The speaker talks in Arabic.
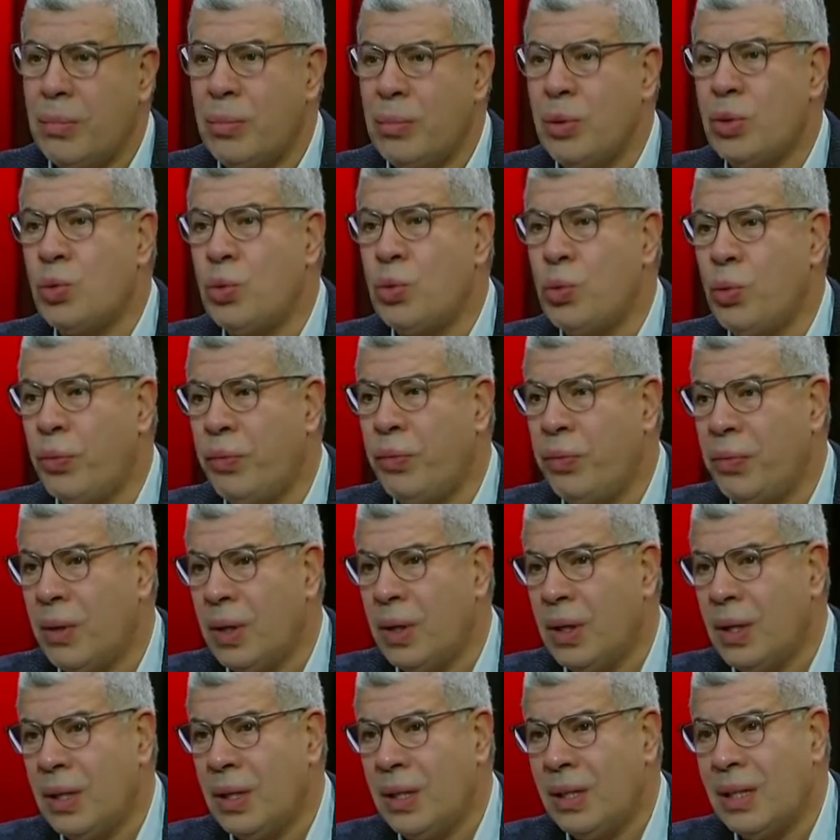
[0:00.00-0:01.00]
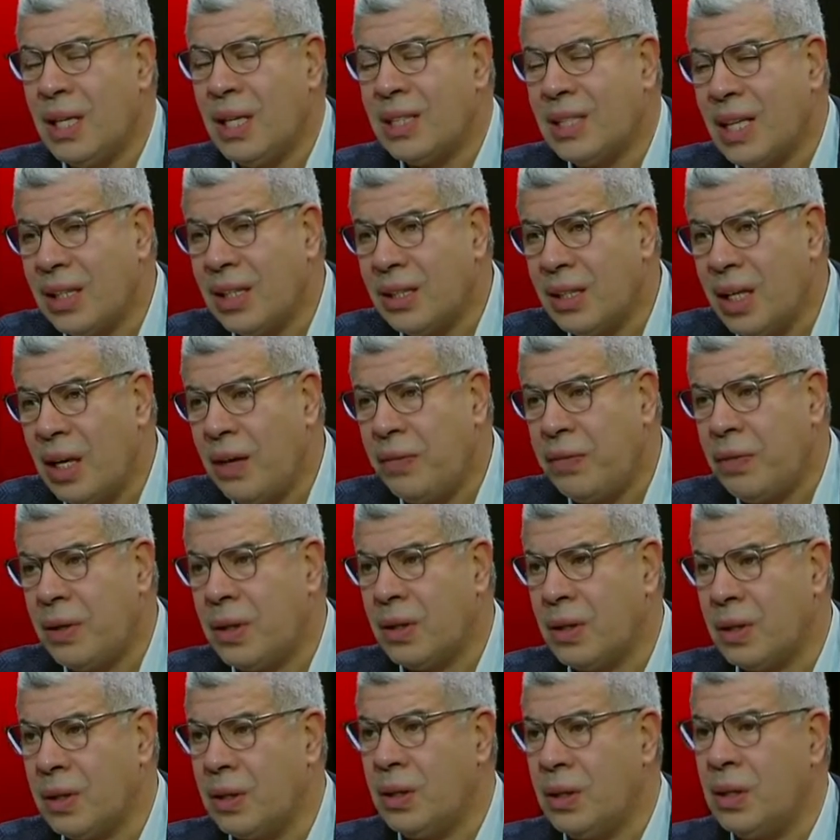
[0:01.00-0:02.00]
بتشوف ناس عندها
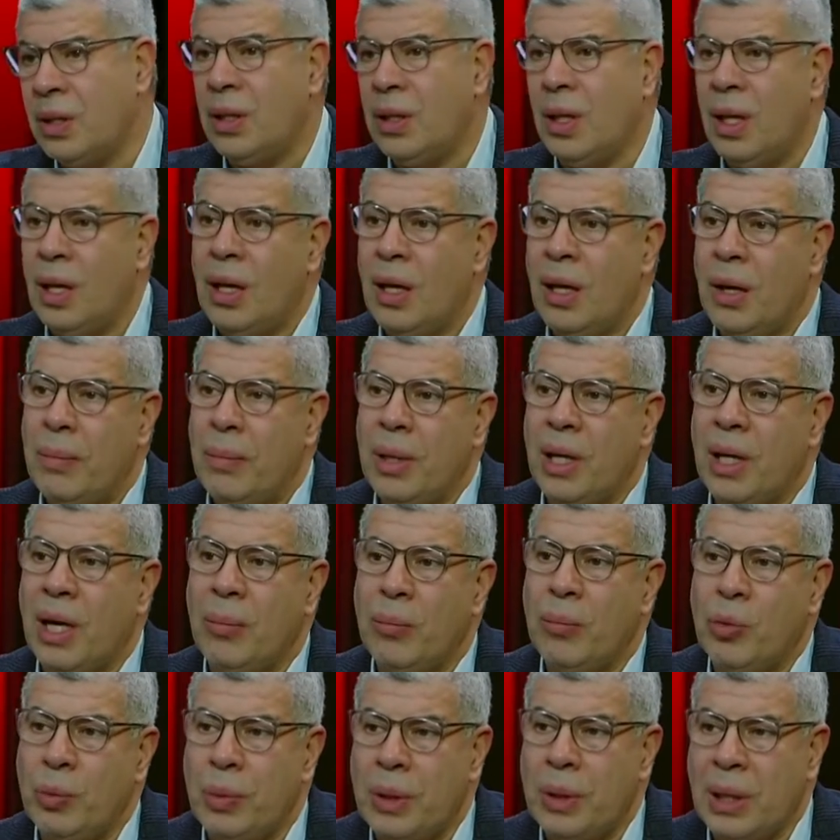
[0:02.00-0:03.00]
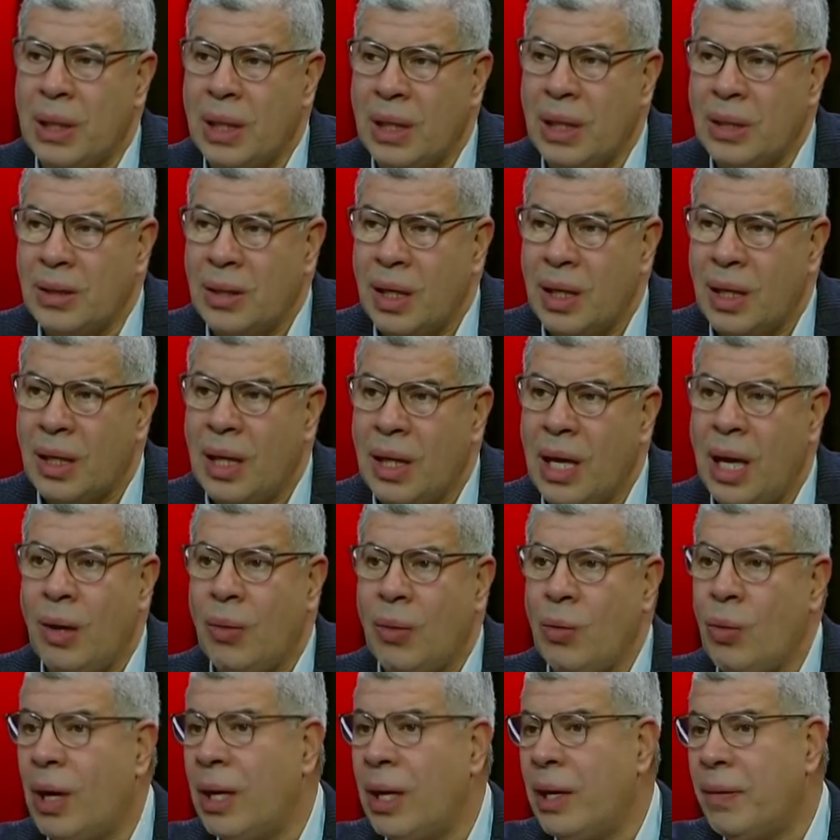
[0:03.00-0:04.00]
فكر جديد من الممكن ان
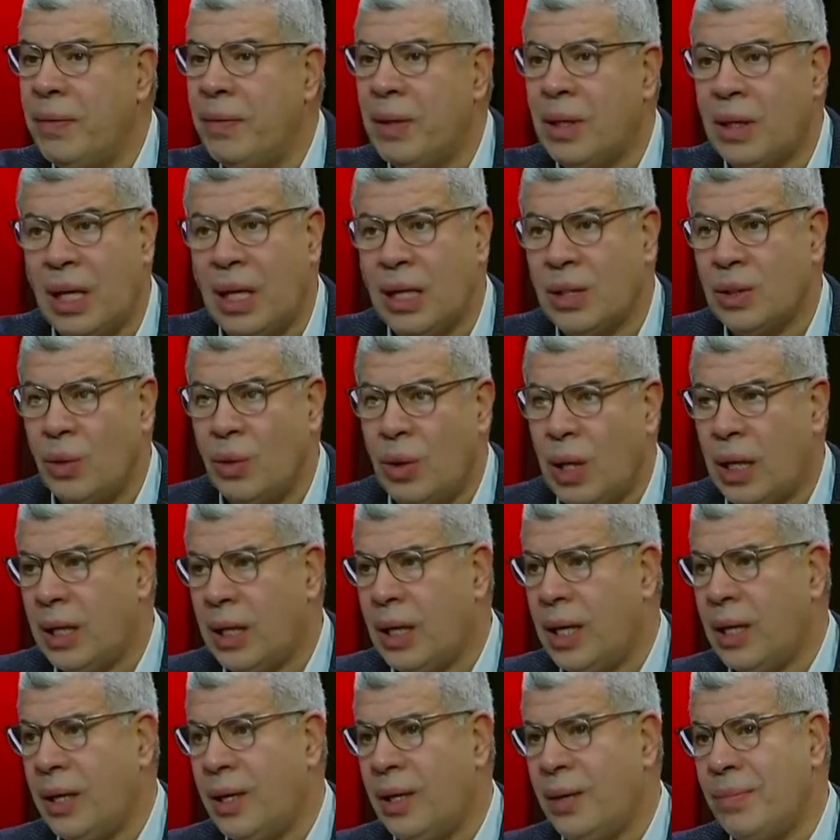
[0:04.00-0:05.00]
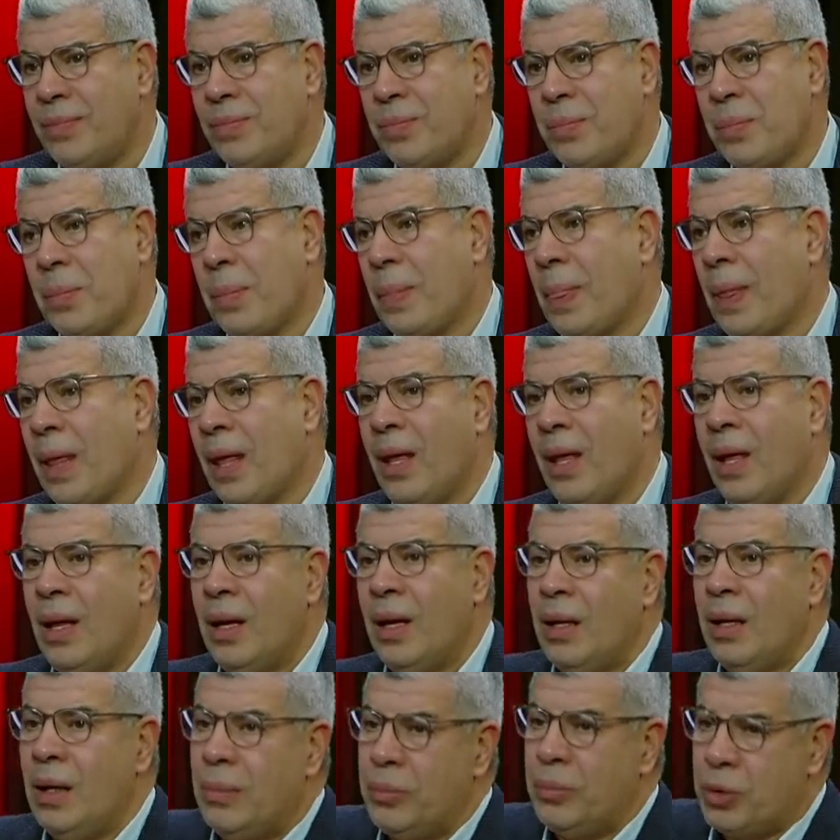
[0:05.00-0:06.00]
تنجح وعلى فكره عايز اقول لك حاجه مم.
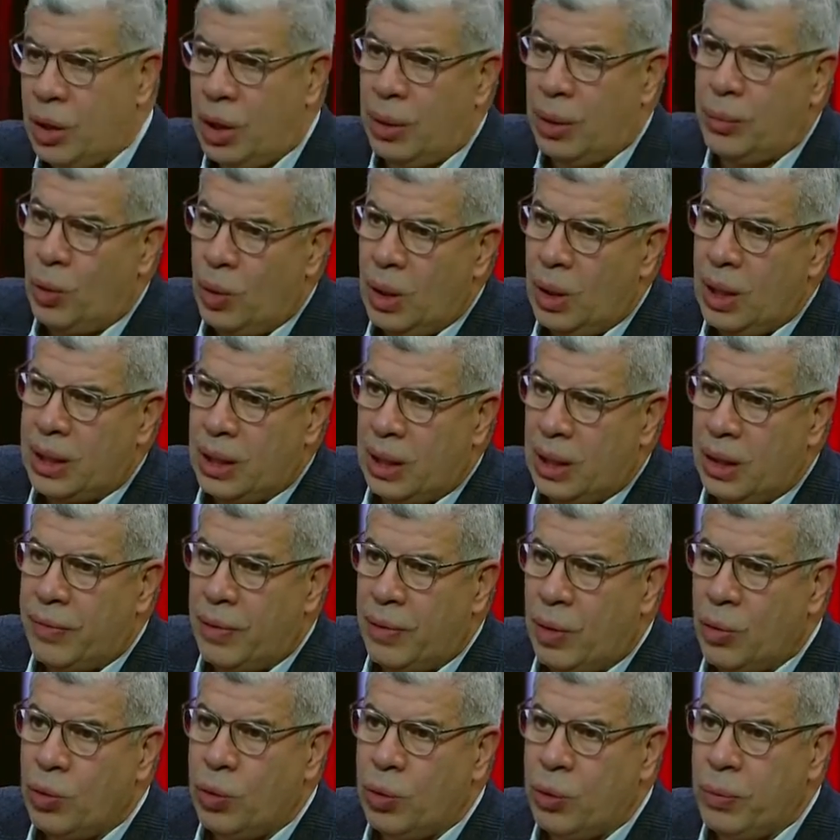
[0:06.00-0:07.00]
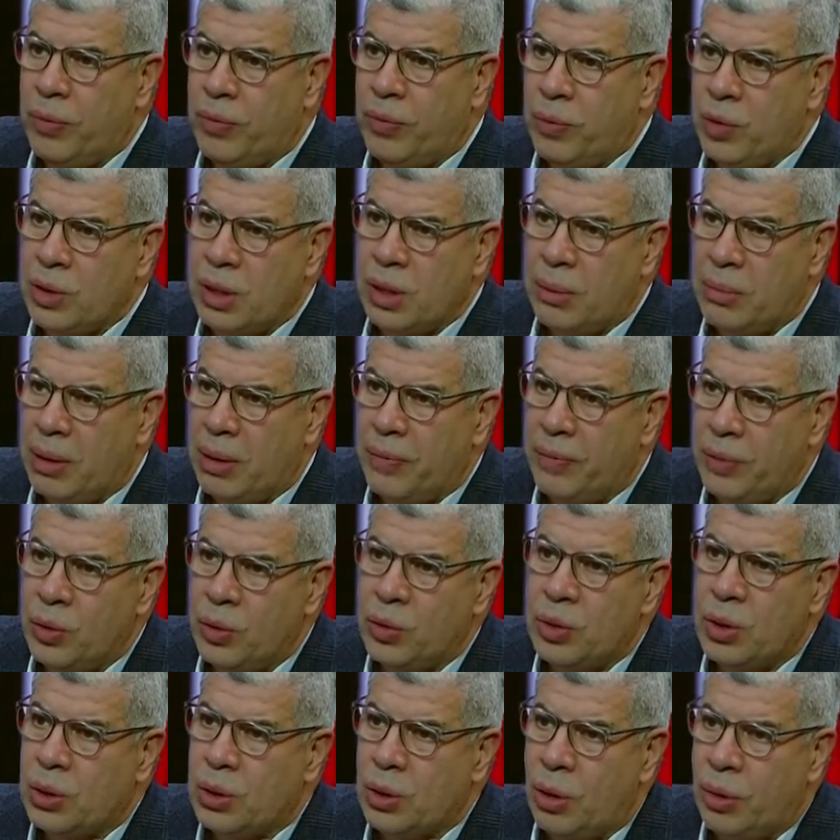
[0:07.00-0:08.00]
مش انا بقول لك انا فخور بفوزنا ب
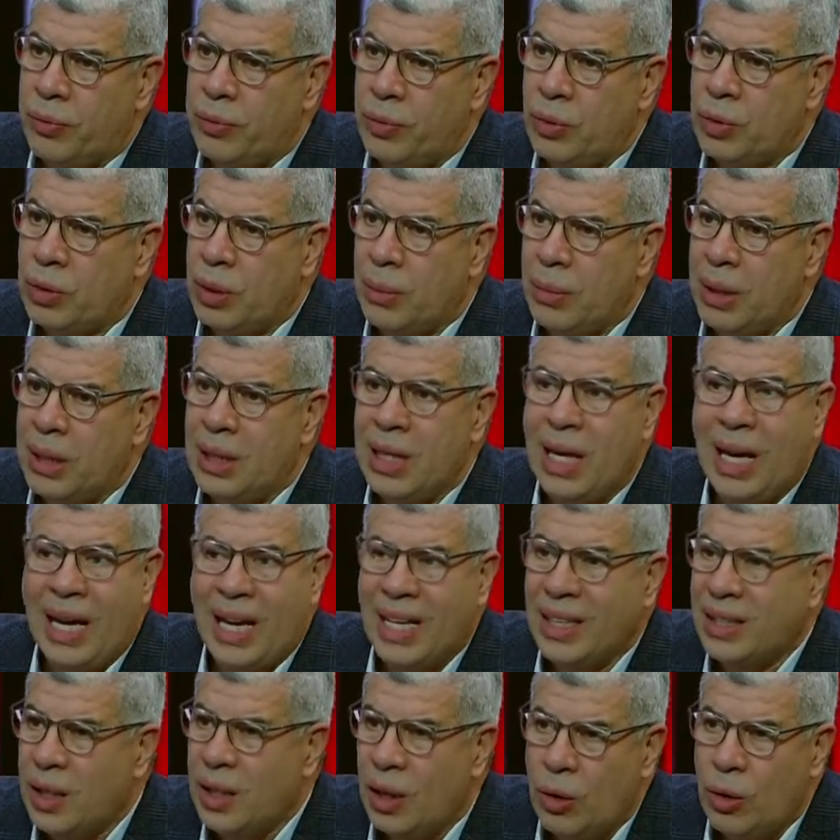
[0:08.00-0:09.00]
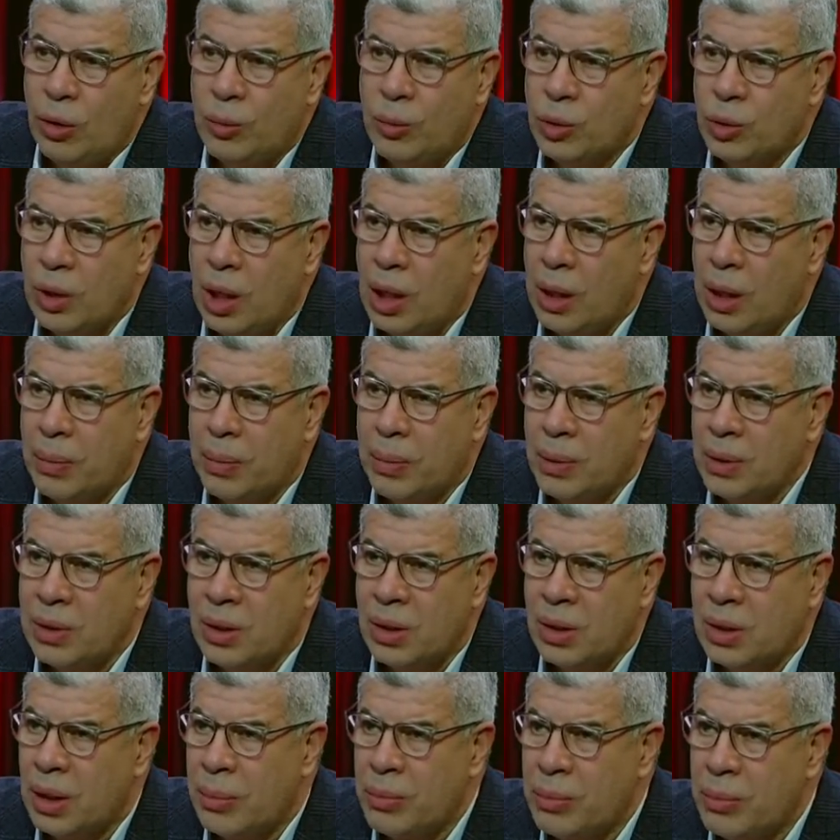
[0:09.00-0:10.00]
2006 و2008 حتى لو المنتخب
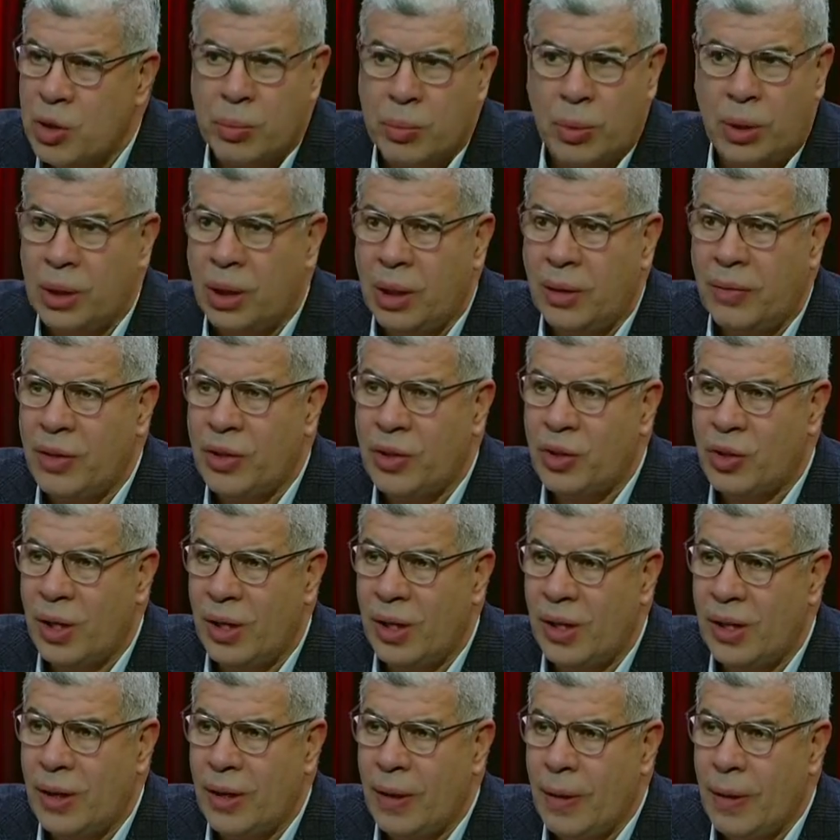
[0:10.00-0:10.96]
خسر ده مش معيار فشل